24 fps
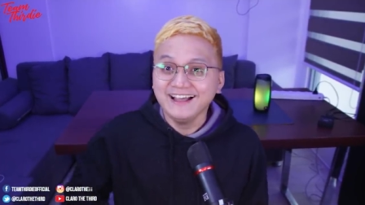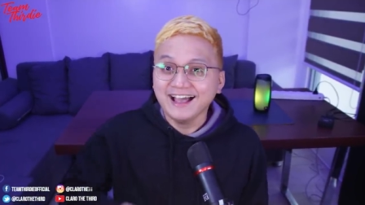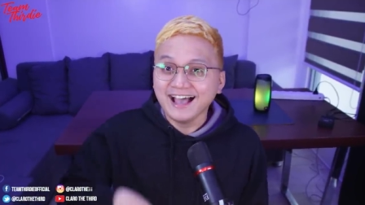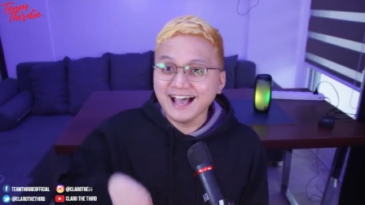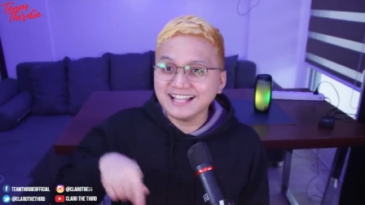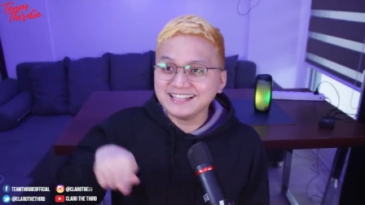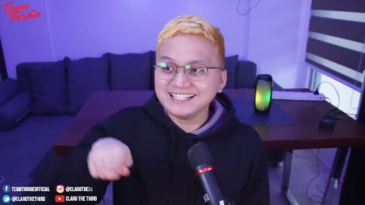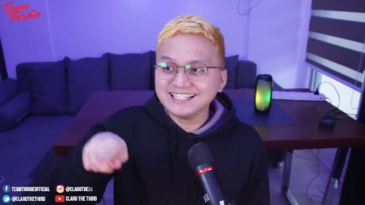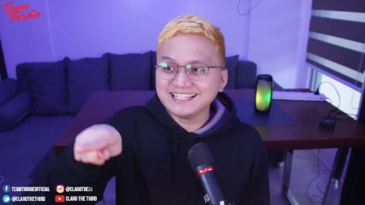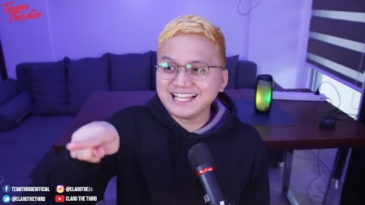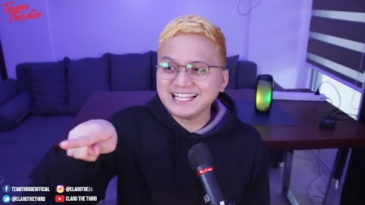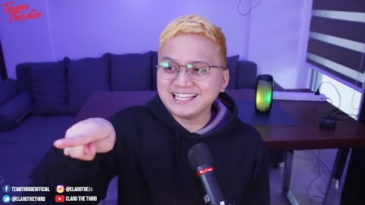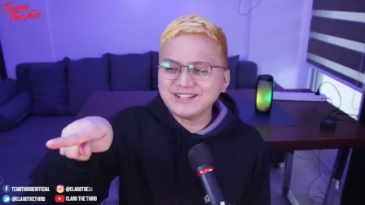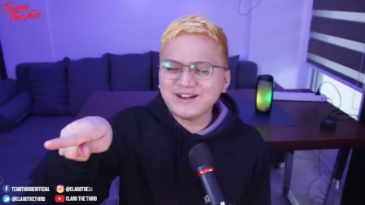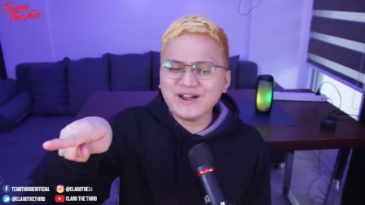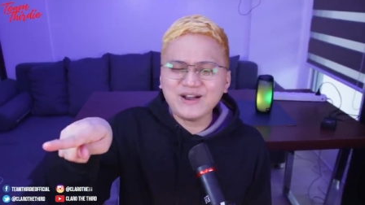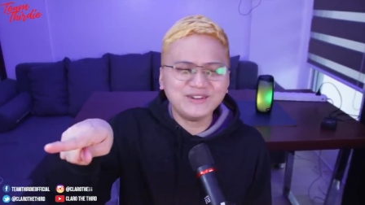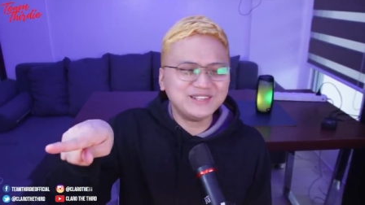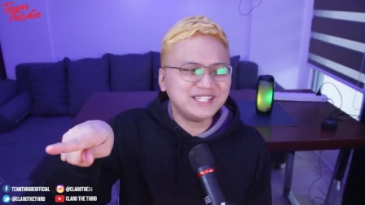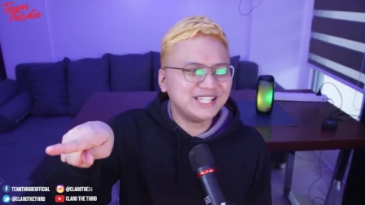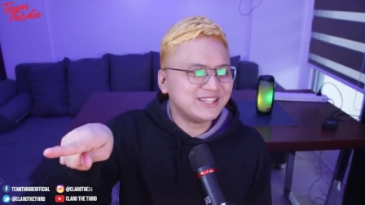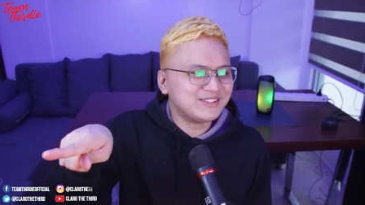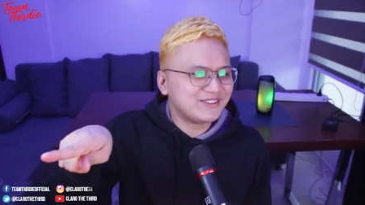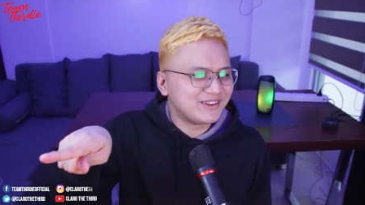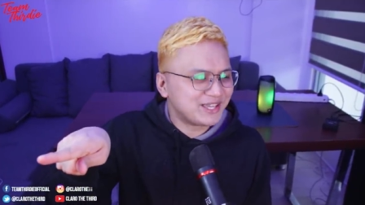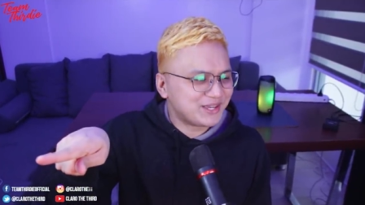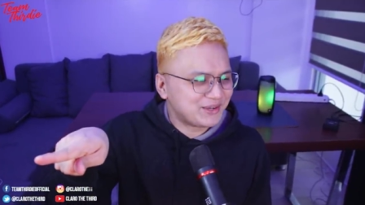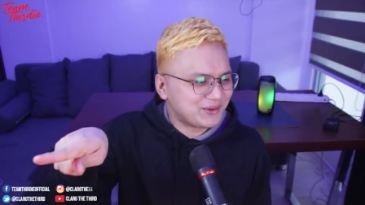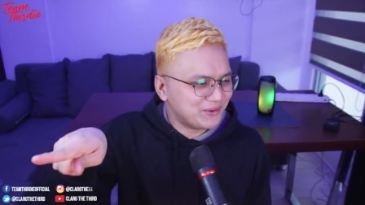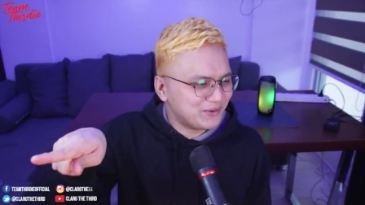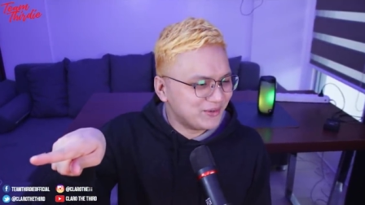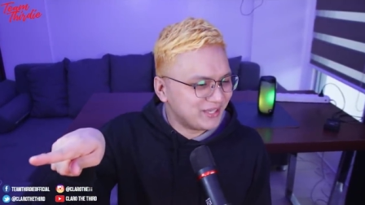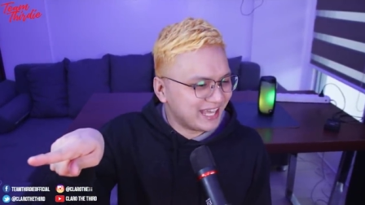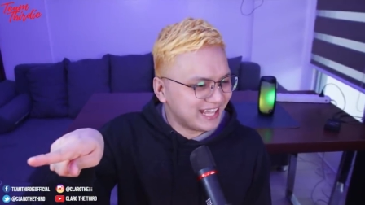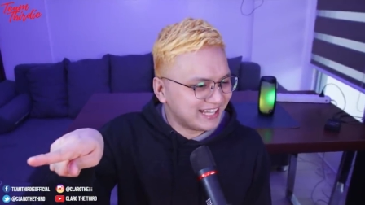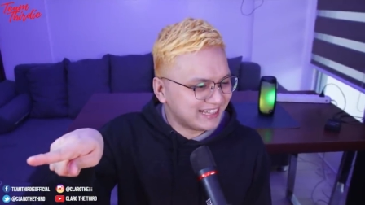At natatawa ko dito kay
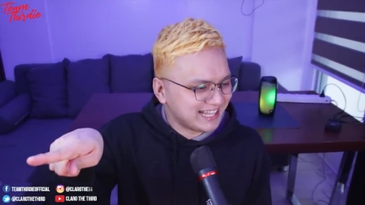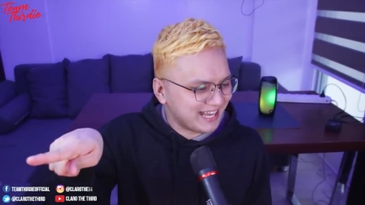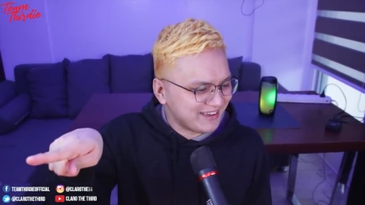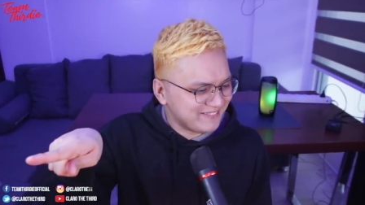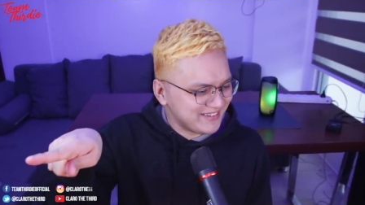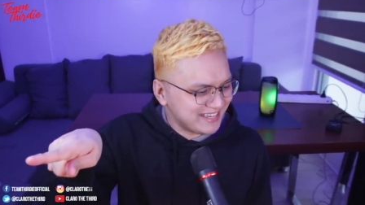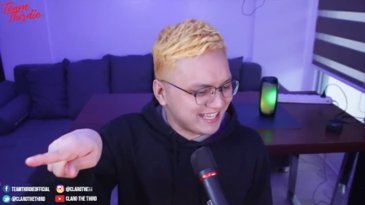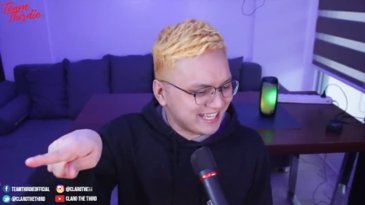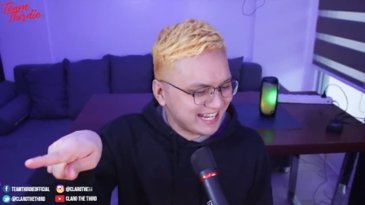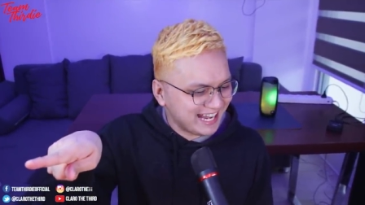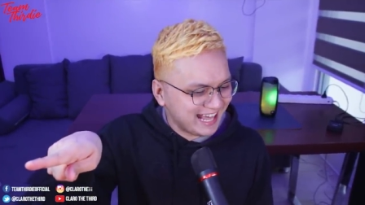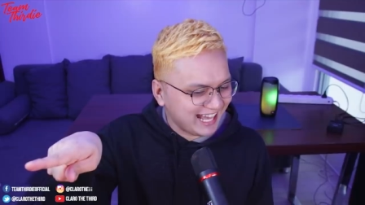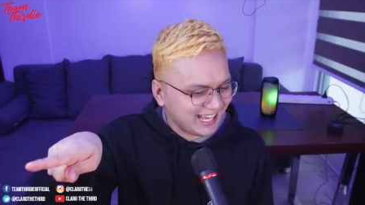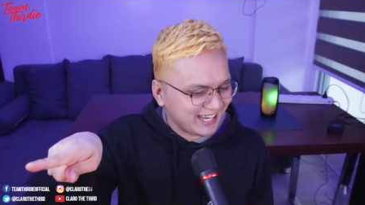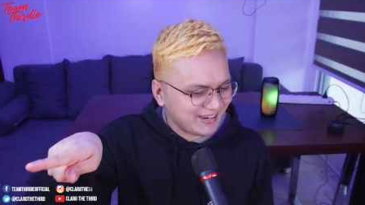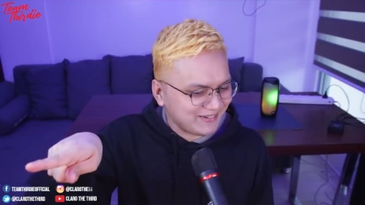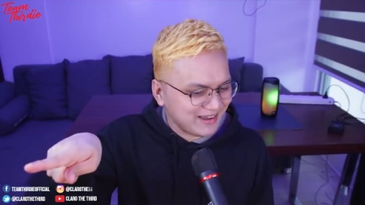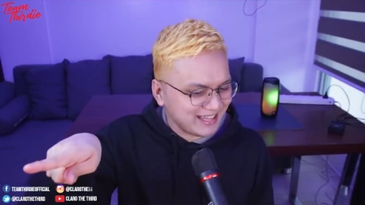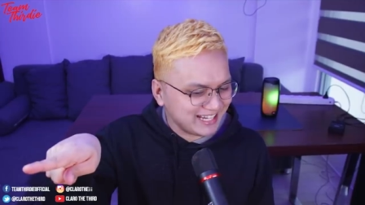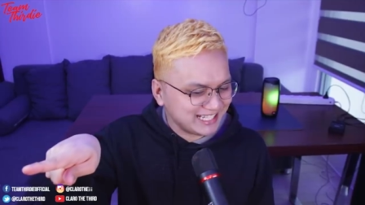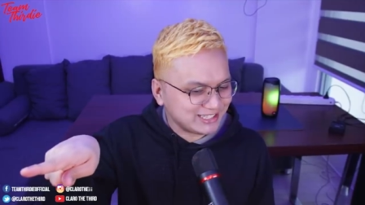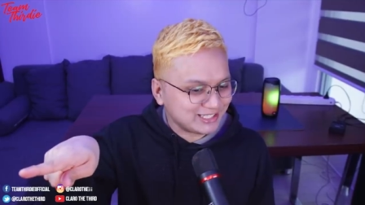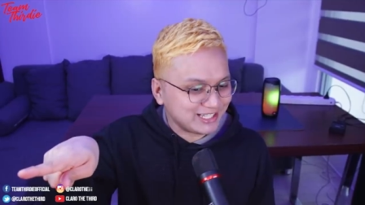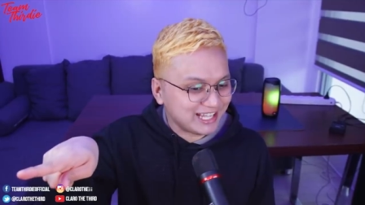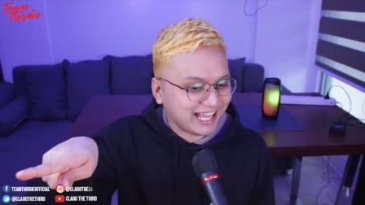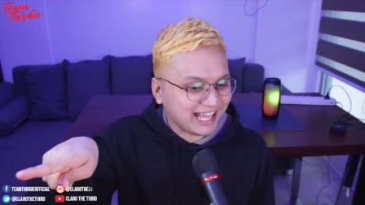kuya, ang dami ginagawa nito,